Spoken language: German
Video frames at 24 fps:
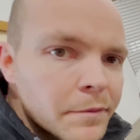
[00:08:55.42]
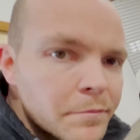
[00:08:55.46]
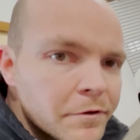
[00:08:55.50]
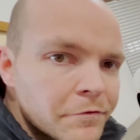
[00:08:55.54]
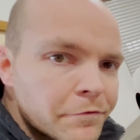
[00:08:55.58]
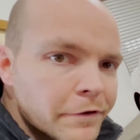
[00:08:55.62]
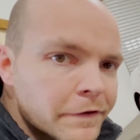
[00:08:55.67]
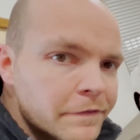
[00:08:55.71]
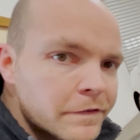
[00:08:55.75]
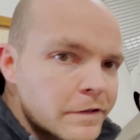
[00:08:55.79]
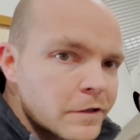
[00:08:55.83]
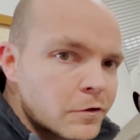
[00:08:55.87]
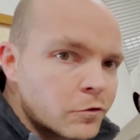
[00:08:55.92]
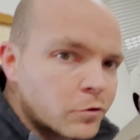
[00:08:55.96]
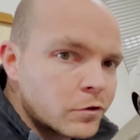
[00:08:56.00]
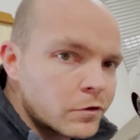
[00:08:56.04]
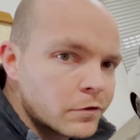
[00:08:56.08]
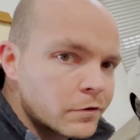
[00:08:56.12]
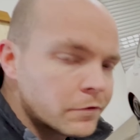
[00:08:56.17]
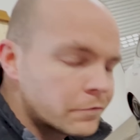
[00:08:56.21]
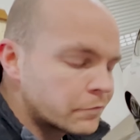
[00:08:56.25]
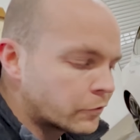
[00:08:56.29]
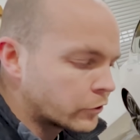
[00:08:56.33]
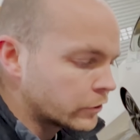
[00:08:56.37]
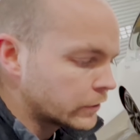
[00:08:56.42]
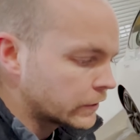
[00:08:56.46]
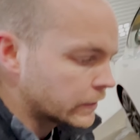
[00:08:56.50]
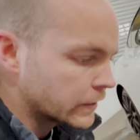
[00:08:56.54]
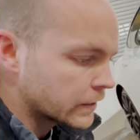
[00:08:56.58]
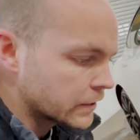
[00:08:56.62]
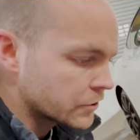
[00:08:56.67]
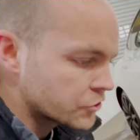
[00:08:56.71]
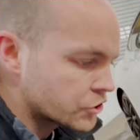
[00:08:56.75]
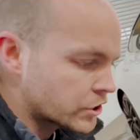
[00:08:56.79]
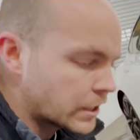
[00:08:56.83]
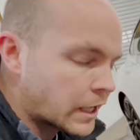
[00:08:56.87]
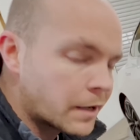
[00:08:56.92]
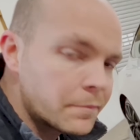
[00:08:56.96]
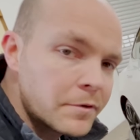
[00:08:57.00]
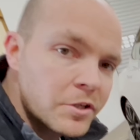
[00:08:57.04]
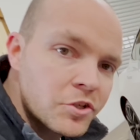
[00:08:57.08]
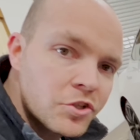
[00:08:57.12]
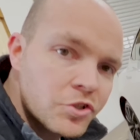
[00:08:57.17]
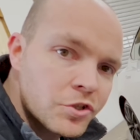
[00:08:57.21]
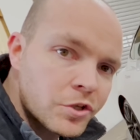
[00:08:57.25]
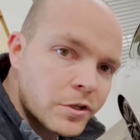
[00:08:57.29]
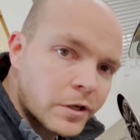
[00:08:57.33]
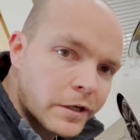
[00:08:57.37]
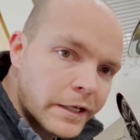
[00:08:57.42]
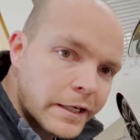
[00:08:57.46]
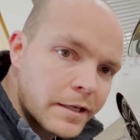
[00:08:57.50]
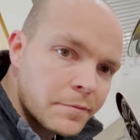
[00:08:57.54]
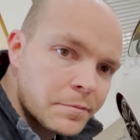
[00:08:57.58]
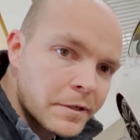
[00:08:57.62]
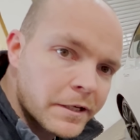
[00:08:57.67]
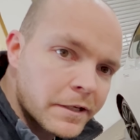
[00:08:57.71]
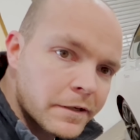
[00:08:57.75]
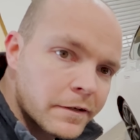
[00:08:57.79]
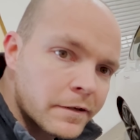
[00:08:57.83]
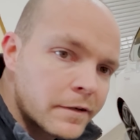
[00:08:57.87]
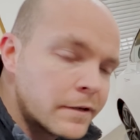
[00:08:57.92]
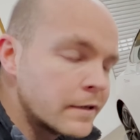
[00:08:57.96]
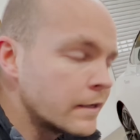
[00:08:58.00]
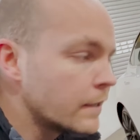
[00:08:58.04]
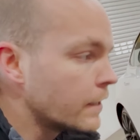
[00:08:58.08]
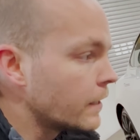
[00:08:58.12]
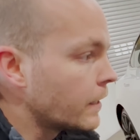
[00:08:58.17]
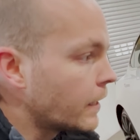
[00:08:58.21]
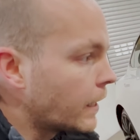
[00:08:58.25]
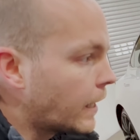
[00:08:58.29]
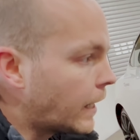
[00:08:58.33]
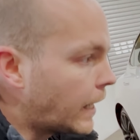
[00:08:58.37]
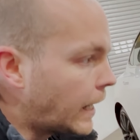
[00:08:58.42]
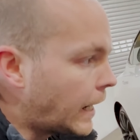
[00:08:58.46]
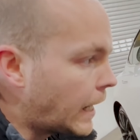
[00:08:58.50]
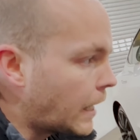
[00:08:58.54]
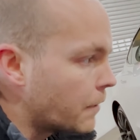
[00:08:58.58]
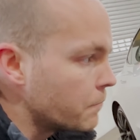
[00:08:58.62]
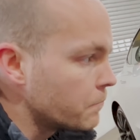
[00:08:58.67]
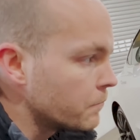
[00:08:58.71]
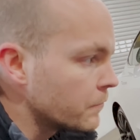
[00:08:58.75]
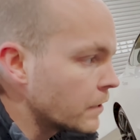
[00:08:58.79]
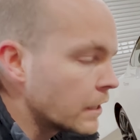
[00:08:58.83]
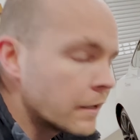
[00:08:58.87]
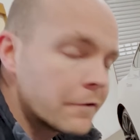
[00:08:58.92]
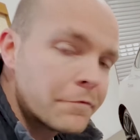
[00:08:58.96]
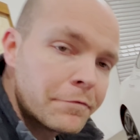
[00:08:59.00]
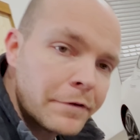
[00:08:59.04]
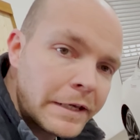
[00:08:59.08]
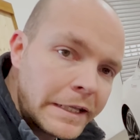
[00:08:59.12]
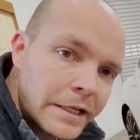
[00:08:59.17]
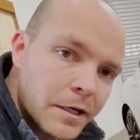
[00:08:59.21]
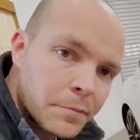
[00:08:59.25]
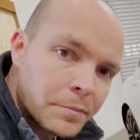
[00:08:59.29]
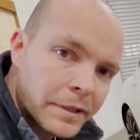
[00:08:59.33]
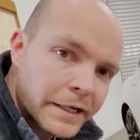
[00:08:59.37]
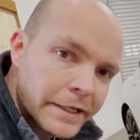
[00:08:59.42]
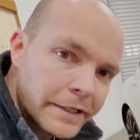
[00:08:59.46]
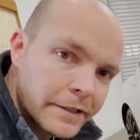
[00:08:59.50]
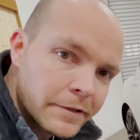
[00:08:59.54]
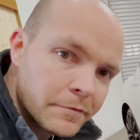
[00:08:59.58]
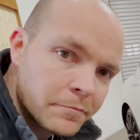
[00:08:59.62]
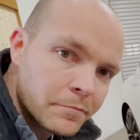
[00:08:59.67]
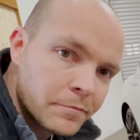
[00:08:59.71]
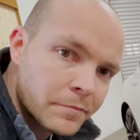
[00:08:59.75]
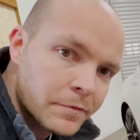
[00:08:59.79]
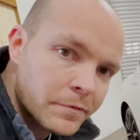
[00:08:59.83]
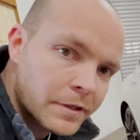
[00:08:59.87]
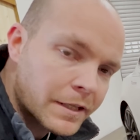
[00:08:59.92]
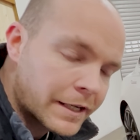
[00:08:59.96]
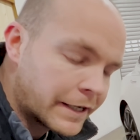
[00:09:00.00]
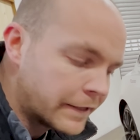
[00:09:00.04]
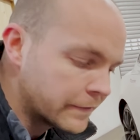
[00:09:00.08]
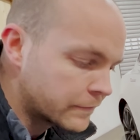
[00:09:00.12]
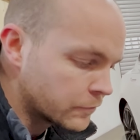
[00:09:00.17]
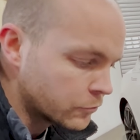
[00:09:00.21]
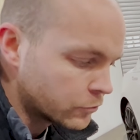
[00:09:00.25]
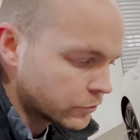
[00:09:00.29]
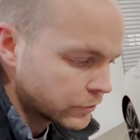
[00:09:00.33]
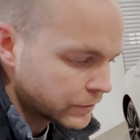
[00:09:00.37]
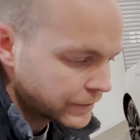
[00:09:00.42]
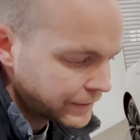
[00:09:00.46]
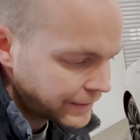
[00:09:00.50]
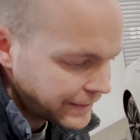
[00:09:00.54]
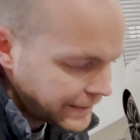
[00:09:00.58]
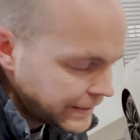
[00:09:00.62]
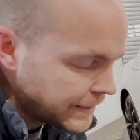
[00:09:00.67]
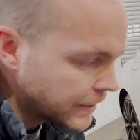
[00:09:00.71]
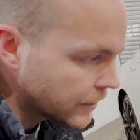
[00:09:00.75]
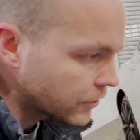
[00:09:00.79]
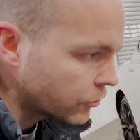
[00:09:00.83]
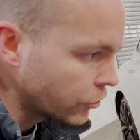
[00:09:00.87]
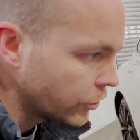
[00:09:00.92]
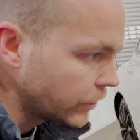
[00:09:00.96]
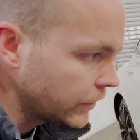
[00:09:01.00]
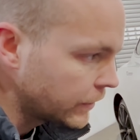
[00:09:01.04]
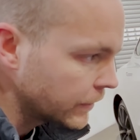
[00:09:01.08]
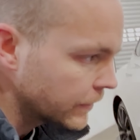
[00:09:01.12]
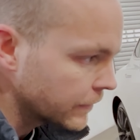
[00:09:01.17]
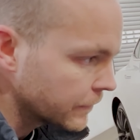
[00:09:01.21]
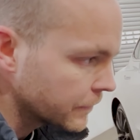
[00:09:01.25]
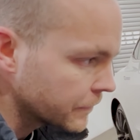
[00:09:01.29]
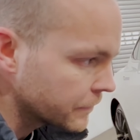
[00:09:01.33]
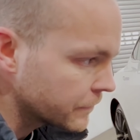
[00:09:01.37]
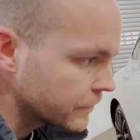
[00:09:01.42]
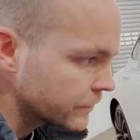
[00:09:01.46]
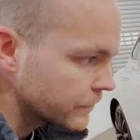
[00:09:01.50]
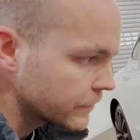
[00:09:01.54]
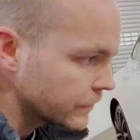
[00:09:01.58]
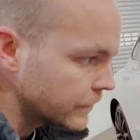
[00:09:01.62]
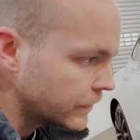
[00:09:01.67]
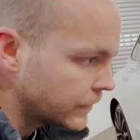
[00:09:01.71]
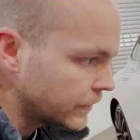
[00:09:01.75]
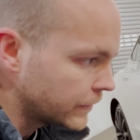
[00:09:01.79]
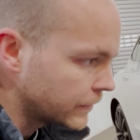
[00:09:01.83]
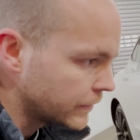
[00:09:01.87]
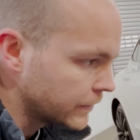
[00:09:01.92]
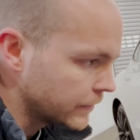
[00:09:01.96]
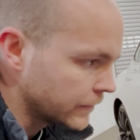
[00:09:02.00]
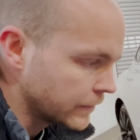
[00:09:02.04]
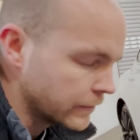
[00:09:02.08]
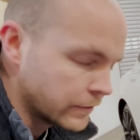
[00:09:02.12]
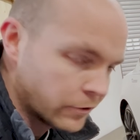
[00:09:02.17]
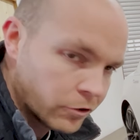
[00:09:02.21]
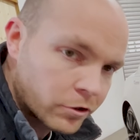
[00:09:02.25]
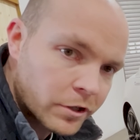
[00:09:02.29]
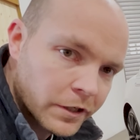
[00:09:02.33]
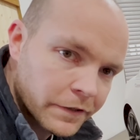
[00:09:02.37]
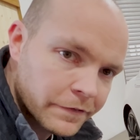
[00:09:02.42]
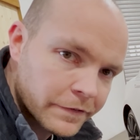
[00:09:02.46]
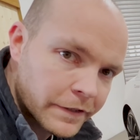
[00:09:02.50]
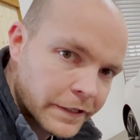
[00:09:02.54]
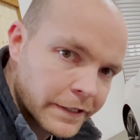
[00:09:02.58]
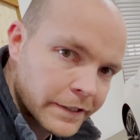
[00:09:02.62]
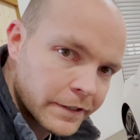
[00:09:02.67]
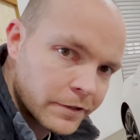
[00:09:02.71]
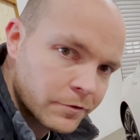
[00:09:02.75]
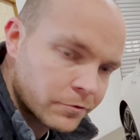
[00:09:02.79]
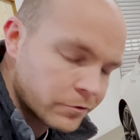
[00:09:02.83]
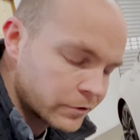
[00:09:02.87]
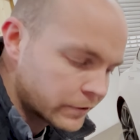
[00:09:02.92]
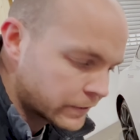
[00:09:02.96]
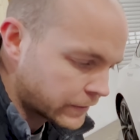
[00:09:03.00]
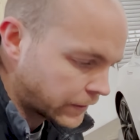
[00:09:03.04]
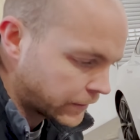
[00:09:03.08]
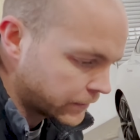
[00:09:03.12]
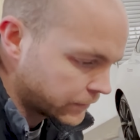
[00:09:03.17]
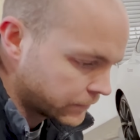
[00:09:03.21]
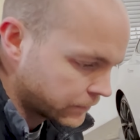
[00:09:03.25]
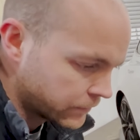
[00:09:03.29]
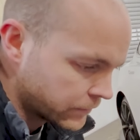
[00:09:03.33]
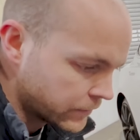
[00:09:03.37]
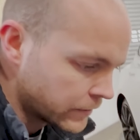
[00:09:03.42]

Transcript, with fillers: Befestigung von der Stabistrebe am Federbein. Also hier könnte es äh, locker sein und dann